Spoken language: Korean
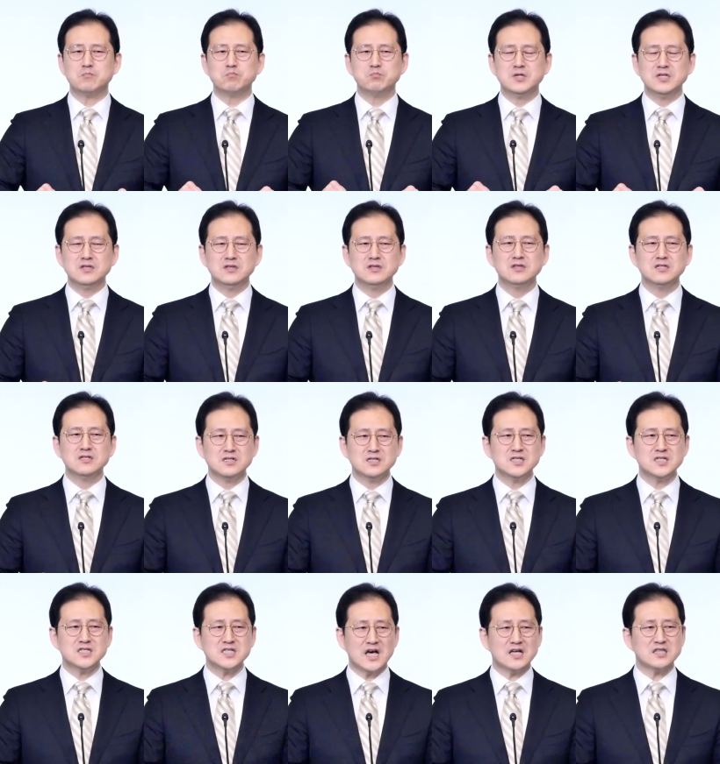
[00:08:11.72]

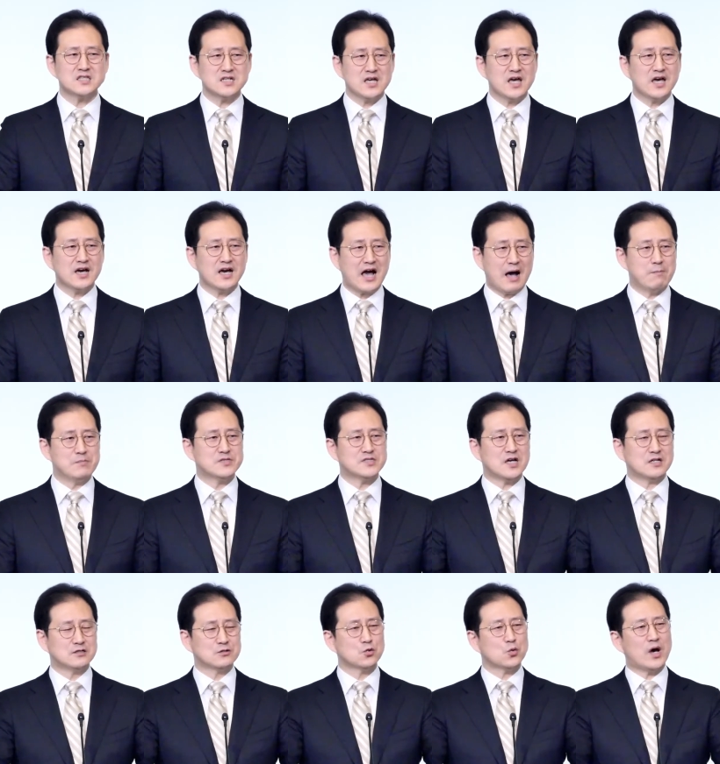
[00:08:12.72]
믿는 자들의
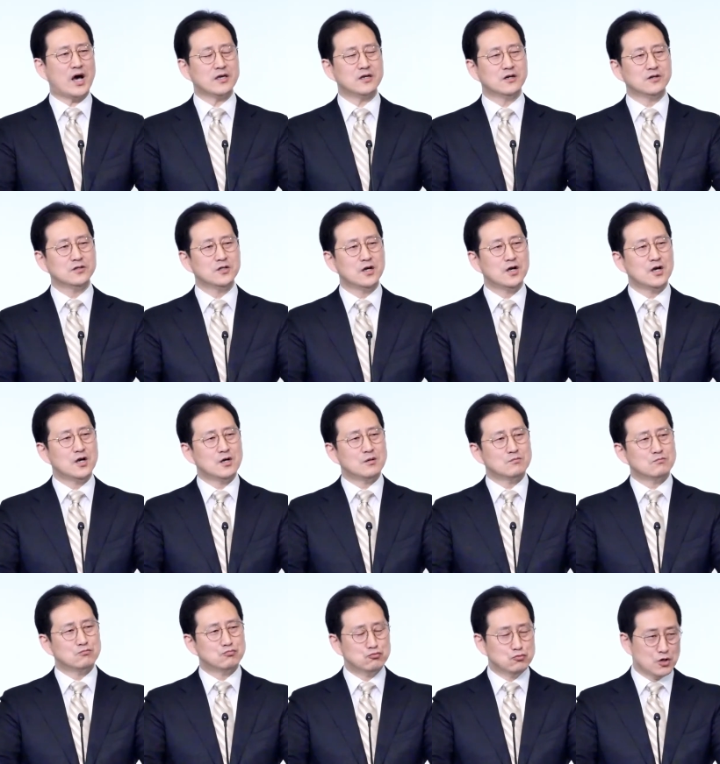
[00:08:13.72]
감사는 과연
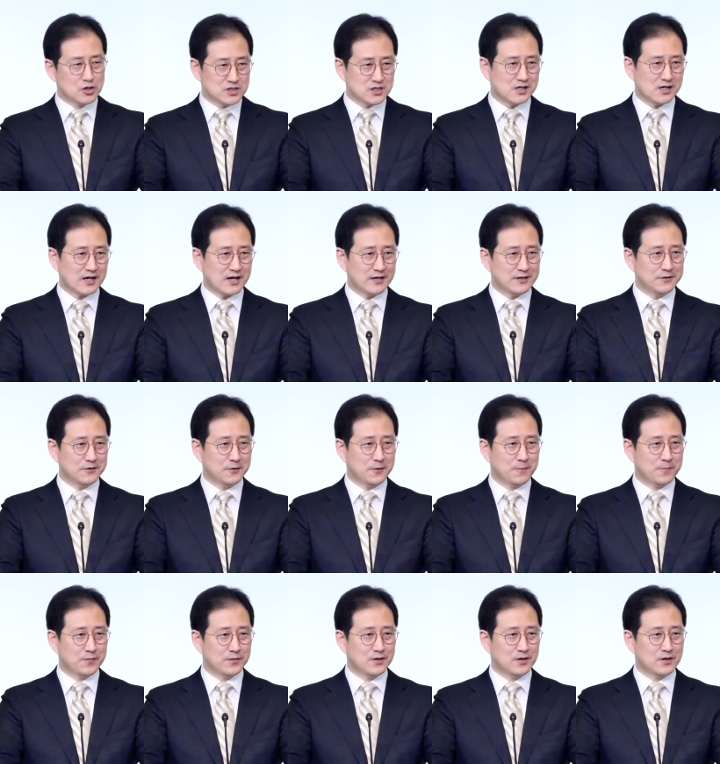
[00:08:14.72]
무엇일까요?
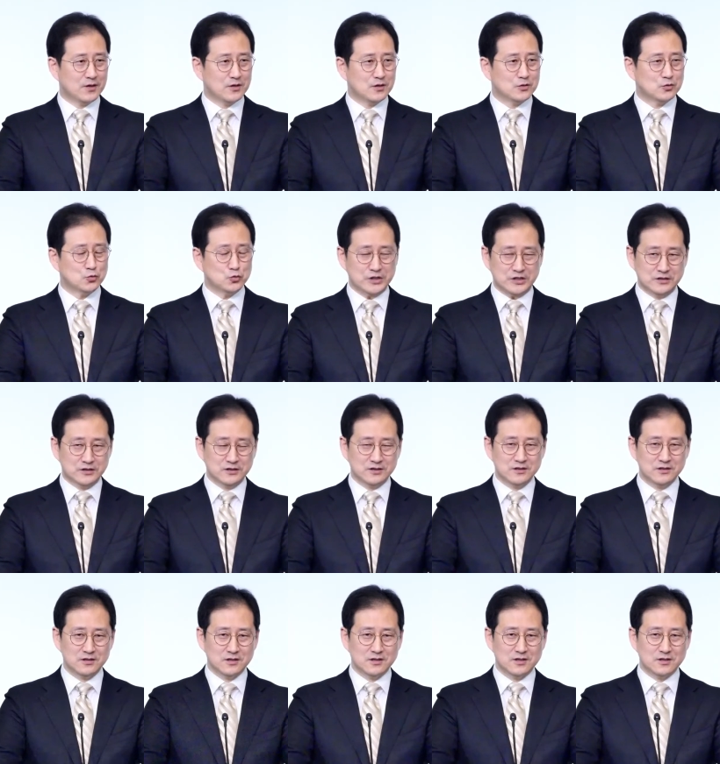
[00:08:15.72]

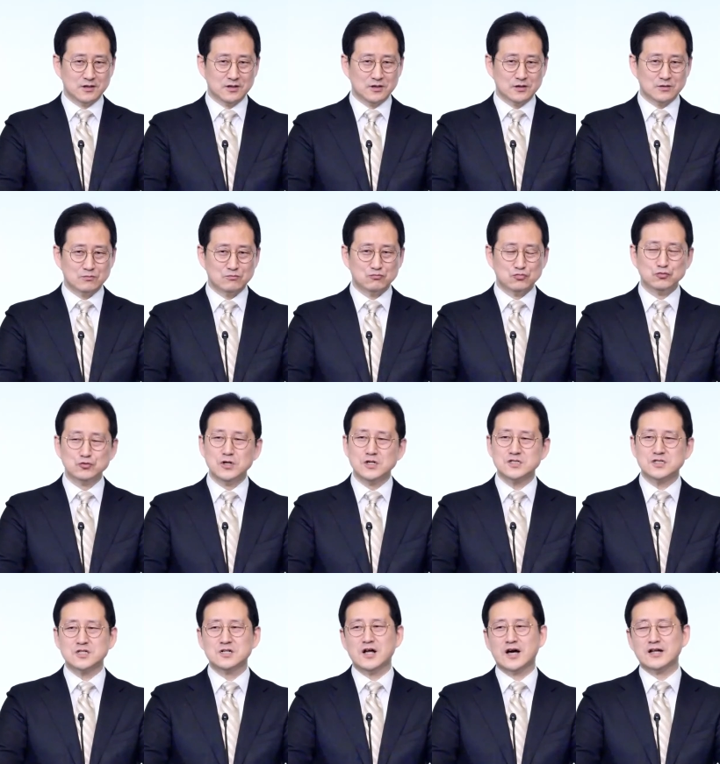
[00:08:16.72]
우리는
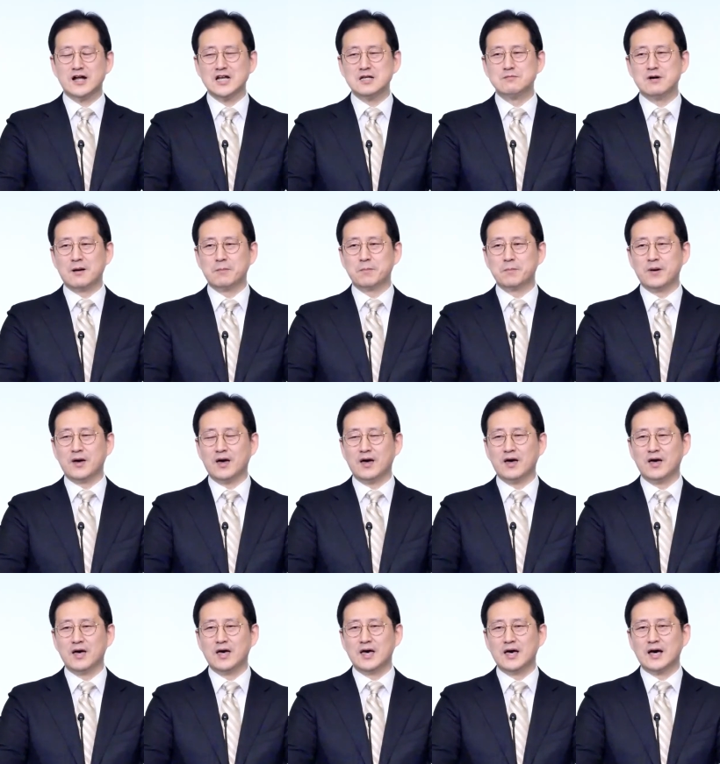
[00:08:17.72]
무엇을 하나님
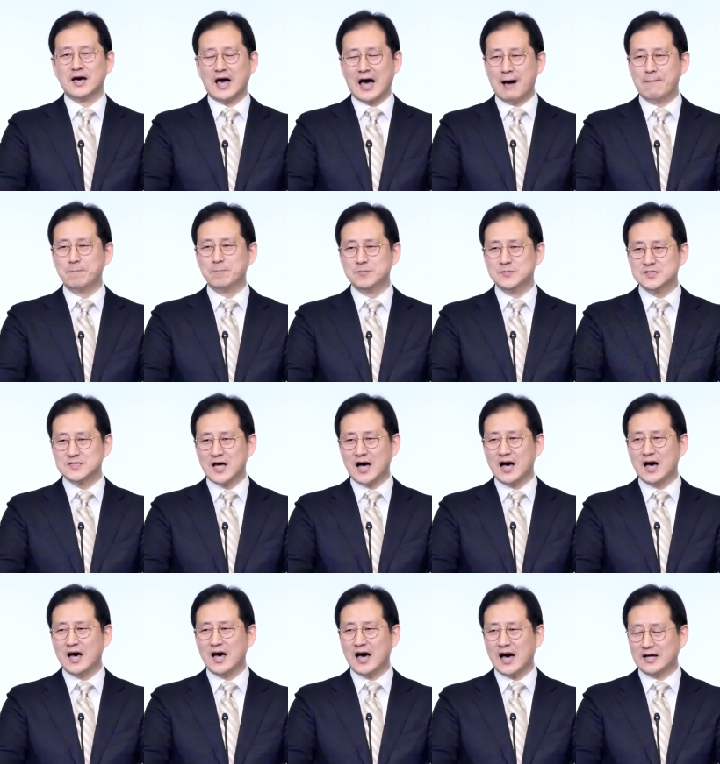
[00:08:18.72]
앞에
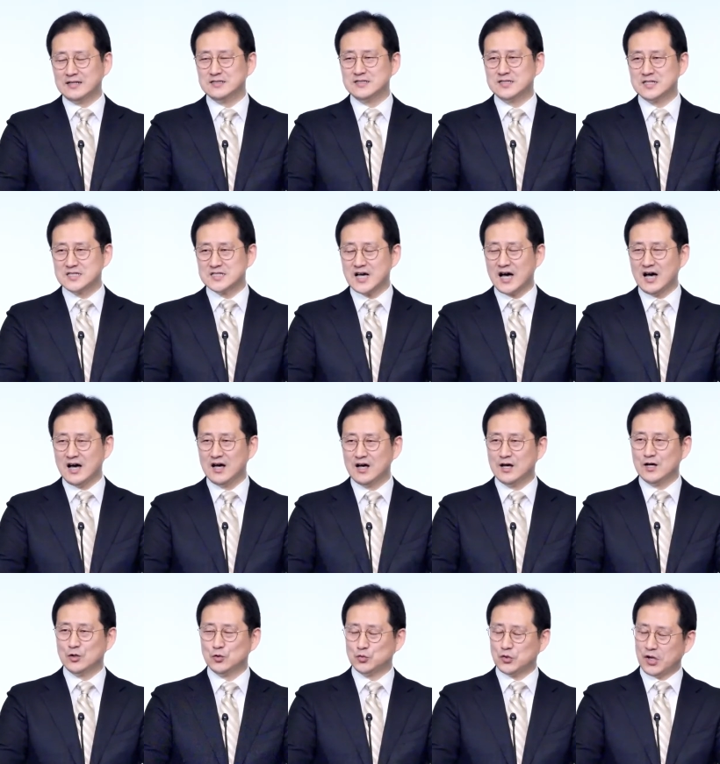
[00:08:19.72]
감사하는 자
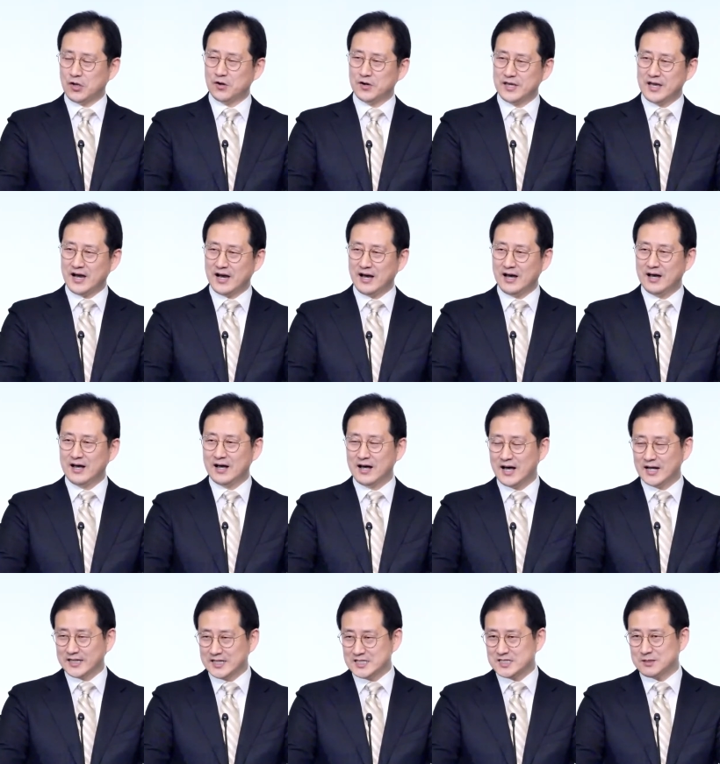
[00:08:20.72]
되어야
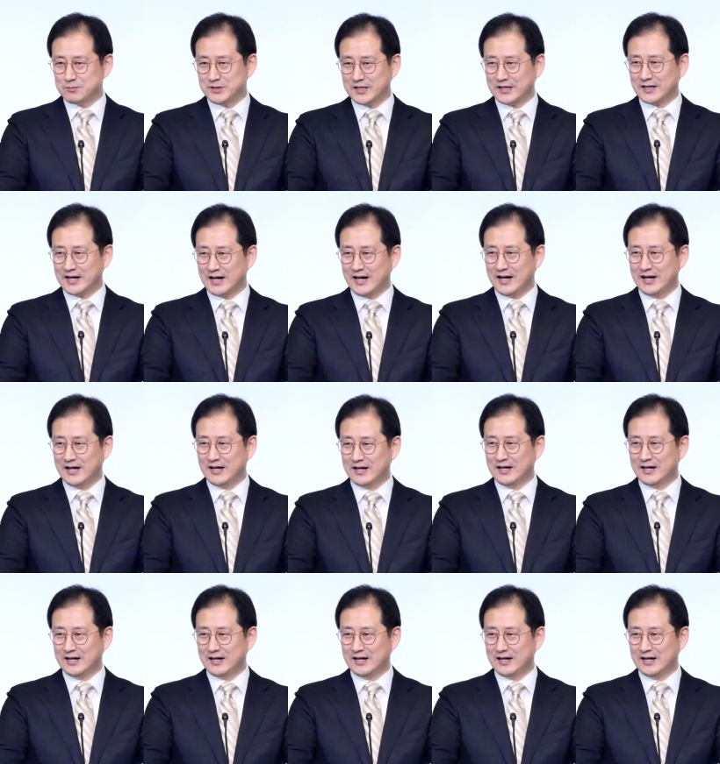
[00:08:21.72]
하겠습니까?